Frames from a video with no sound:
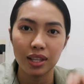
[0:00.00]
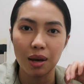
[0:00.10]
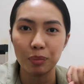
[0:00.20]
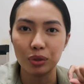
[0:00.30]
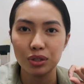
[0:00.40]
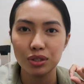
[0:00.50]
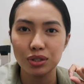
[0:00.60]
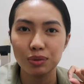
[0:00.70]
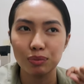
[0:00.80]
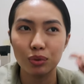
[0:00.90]

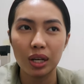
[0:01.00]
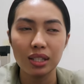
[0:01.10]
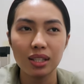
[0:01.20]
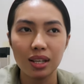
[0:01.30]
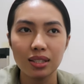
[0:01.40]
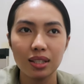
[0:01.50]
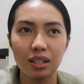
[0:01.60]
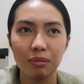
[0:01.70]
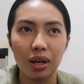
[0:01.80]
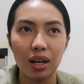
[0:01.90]
Tapos, bukas gigising
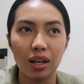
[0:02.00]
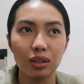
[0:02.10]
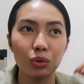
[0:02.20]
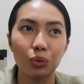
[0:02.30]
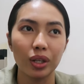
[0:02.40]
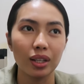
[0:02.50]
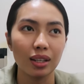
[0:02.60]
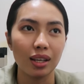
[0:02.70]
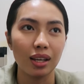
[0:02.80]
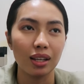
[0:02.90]
ng maaga to work
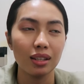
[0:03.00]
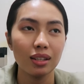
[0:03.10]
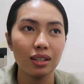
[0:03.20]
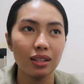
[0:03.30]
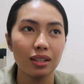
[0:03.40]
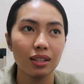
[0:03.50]
again.